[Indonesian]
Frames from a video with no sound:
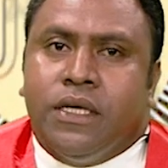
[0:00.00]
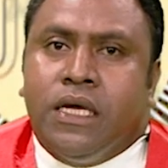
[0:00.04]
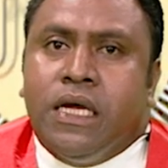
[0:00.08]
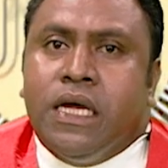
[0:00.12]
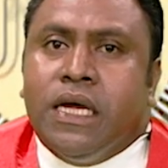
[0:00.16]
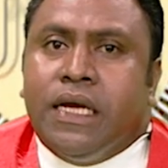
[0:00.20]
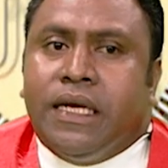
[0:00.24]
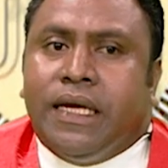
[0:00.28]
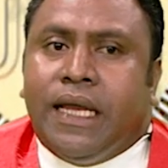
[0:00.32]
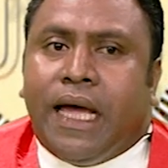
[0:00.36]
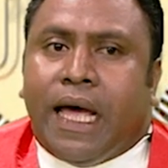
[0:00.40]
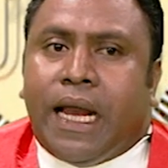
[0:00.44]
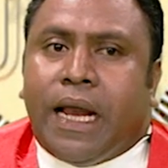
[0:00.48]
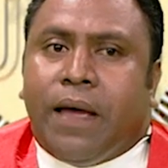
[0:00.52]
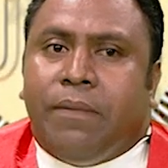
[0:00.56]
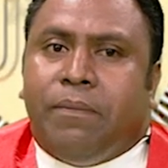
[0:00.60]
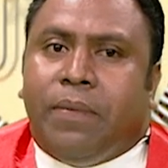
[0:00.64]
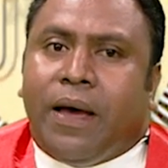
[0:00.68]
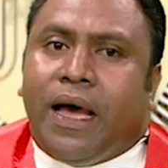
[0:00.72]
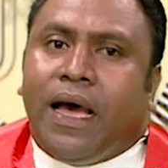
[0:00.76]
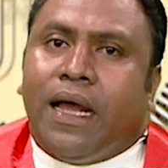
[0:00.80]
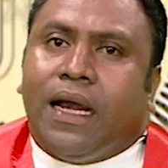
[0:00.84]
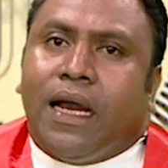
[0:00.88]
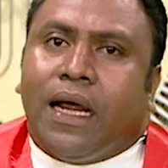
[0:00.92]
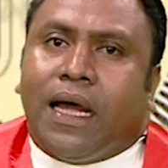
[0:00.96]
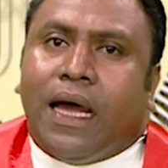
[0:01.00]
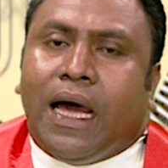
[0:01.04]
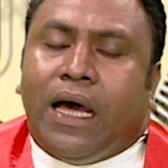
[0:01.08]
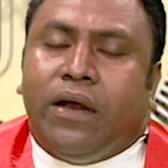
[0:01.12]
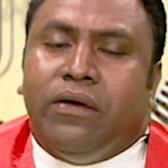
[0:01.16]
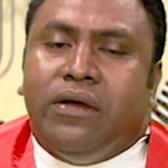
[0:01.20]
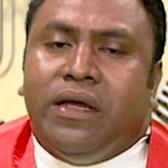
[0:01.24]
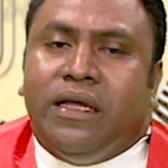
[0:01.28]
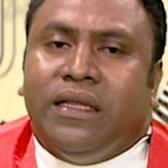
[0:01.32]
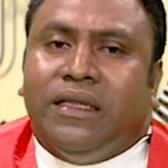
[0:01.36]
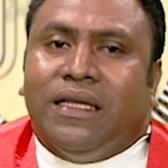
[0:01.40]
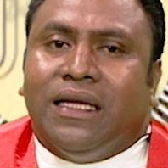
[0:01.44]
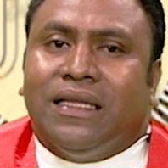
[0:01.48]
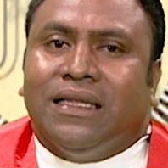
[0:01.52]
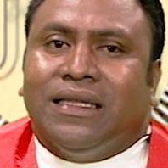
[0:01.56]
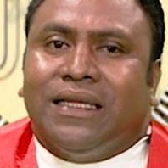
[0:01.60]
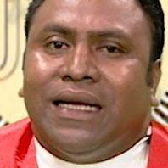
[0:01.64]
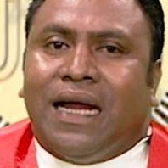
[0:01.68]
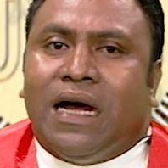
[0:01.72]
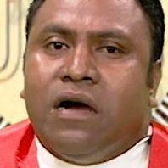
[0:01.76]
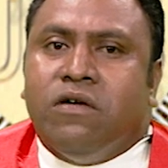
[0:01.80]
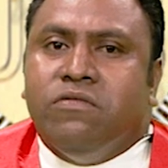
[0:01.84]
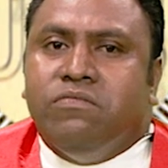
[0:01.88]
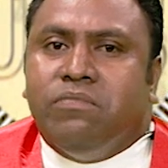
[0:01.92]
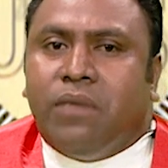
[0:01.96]
dala halo ita
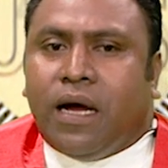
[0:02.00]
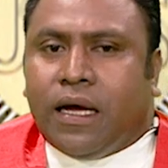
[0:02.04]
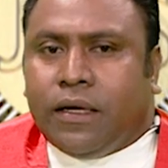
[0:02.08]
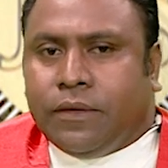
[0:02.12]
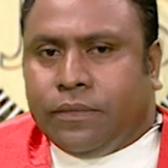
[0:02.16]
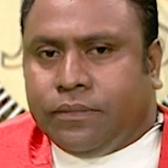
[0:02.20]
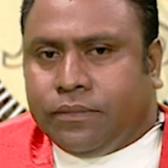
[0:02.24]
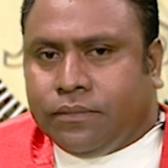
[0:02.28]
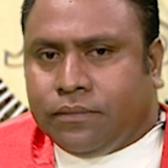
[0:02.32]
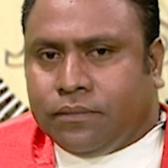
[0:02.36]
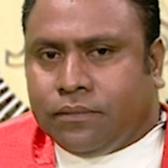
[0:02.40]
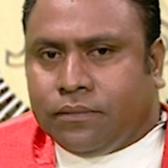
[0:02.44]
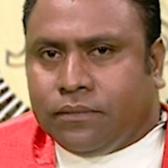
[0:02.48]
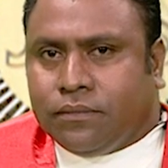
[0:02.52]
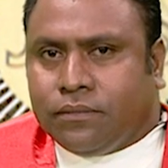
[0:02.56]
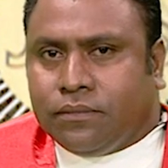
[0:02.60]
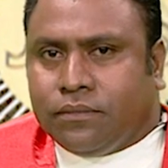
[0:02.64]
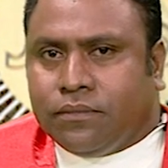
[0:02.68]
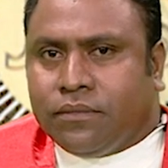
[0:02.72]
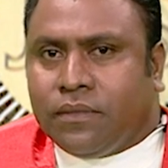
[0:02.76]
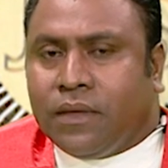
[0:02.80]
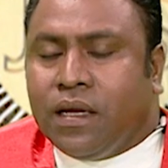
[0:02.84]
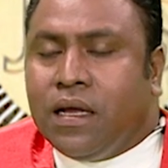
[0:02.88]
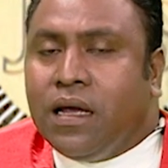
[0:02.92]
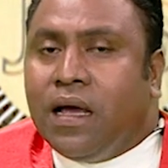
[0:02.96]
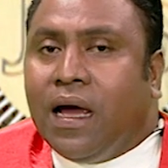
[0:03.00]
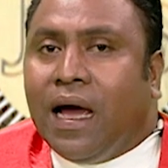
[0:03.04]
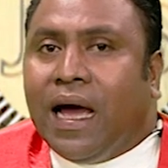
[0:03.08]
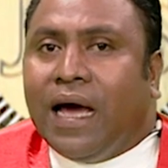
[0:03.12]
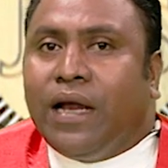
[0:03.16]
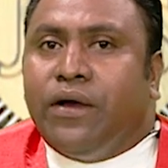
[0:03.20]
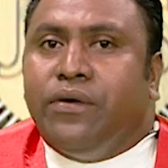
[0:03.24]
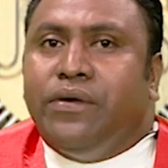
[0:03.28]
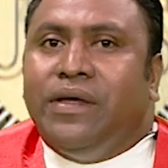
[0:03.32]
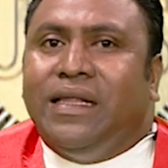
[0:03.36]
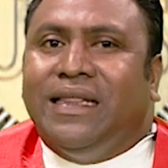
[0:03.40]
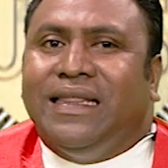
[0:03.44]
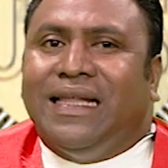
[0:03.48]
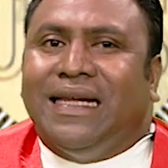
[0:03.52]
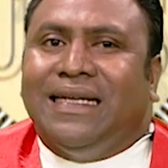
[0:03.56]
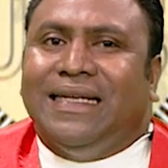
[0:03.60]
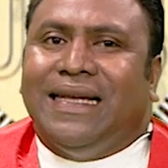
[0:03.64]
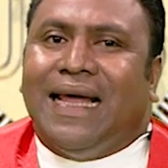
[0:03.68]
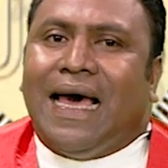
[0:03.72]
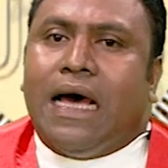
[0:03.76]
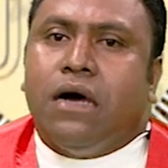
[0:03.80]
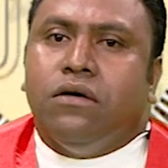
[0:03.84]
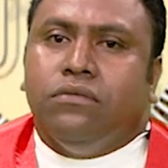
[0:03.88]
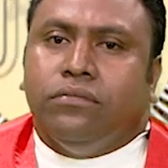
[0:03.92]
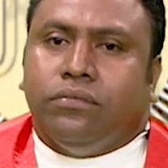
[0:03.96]
trauma, halo ita
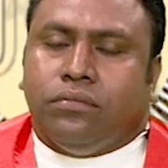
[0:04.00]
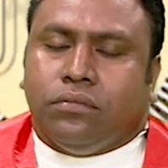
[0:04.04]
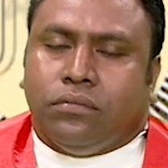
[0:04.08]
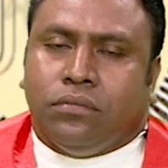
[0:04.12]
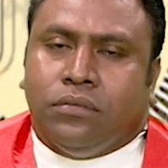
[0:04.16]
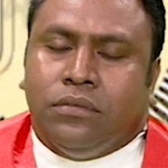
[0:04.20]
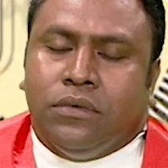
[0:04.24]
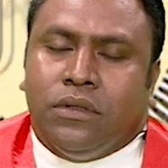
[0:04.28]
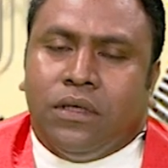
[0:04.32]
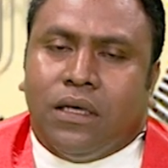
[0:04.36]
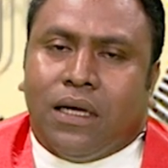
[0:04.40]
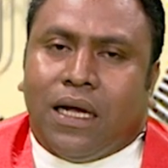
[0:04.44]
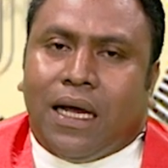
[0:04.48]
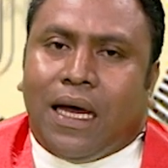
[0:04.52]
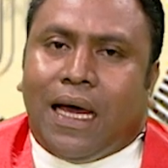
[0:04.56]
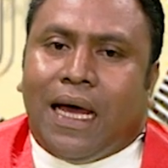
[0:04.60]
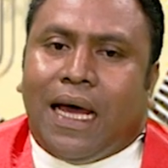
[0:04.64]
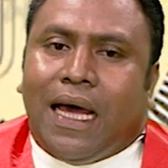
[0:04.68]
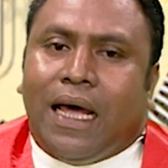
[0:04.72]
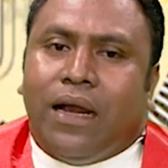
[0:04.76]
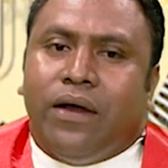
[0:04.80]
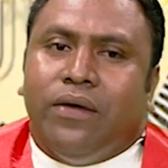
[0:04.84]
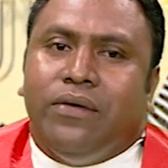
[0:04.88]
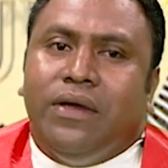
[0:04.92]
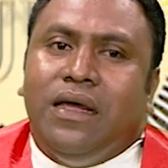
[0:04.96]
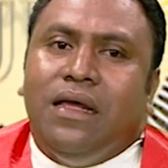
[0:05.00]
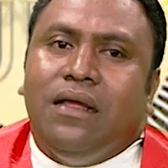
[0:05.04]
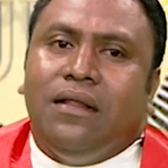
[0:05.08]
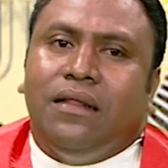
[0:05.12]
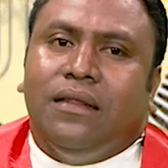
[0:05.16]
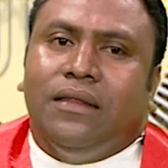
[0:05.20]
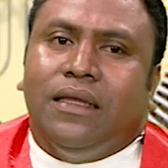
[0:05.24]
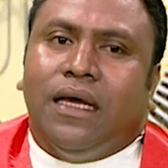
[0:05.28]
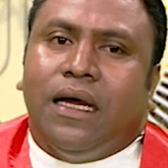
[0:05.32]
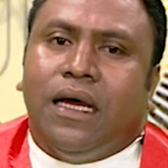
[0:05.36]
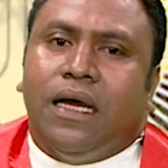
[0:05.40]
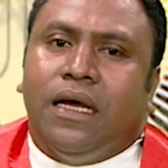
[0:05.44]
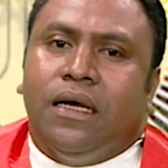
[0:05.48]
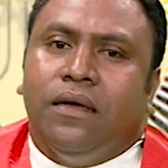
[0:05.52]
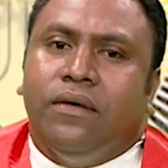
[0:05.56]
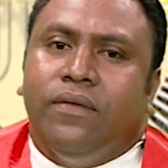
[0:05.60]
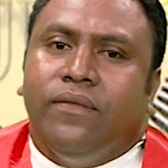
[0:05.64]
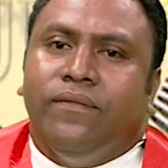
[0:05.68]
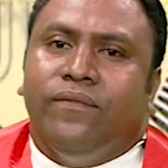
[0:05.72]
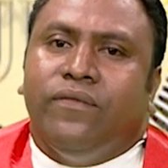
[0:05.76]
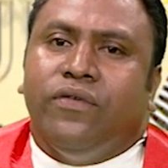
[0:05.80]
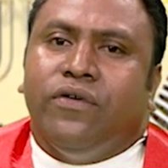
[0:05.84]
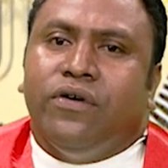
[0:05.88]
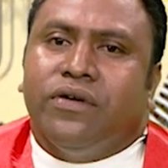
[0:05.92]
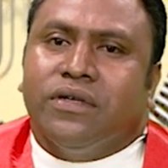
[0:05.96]
down, ka halo ita
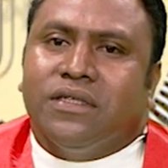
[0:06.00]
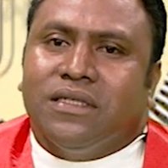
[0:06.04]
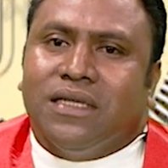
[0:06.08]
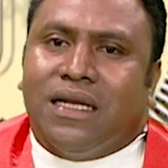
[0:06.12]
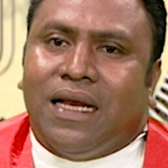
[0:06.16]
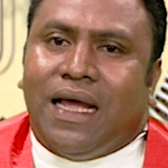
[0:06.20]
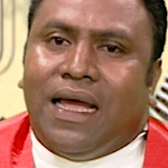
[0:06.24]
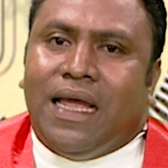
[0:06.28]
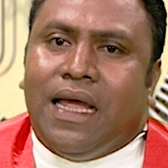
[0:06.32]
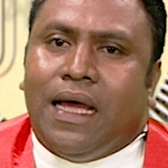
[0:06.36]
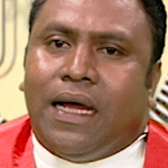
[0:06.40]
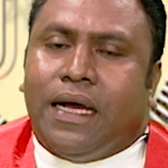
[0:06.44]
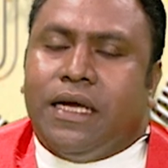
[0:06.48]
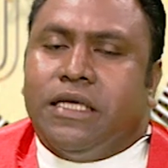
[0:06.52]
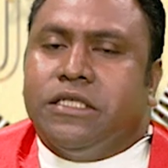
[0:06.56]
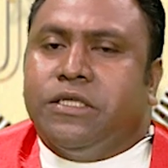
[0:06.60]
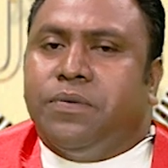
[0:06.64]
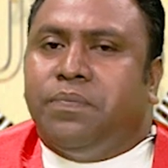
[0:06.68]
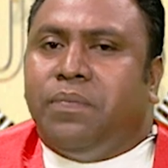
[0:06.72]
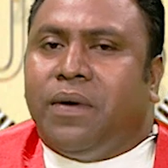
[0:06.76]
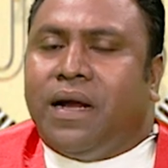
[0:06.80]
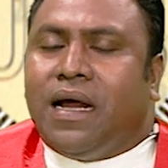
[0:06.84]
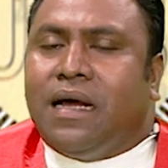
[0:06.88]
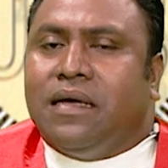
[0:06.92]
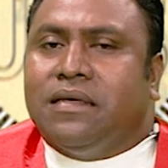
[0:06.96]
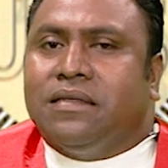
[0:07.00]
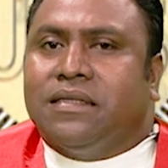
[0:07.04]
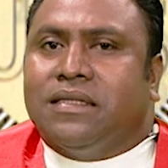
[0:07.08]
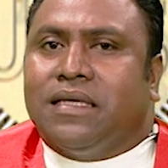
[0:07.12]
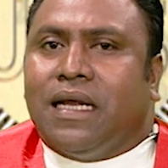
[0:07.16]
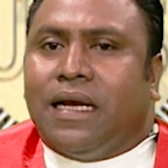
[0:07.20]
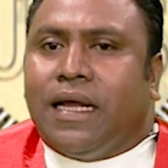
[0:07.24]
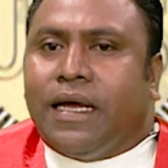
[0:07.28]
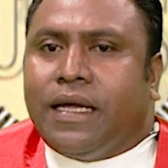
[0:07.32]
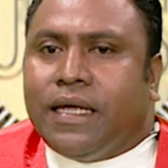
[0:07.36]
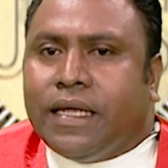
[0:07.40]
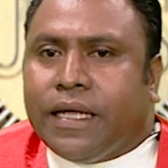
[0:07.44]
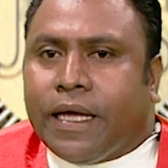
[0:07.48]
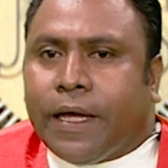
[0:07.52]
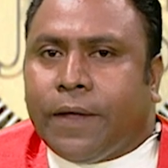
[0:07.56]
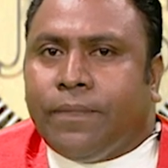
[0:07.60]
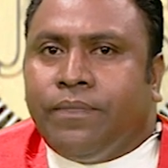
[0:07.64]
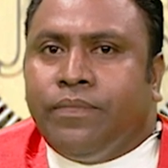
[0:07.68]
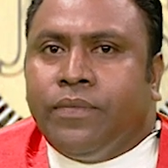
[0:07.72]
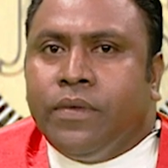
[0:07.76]
força ka esperansa lá ia.